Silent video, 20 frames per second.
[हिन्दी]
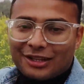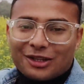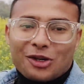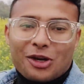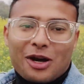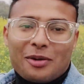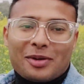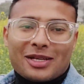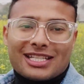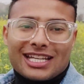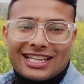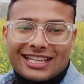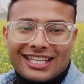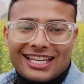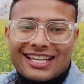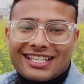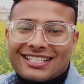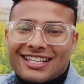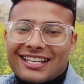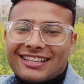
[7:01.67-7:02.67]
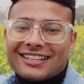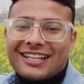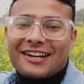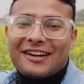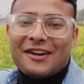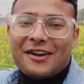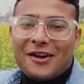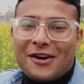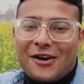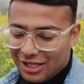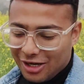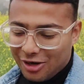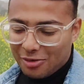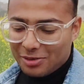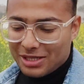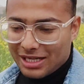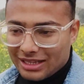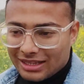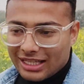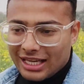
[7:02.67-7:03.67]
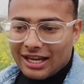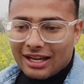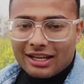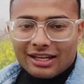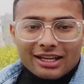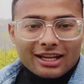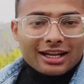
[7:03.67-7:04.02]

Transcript: तो अभी चलते हैं इसके अंदर चलो अभी चलते हैं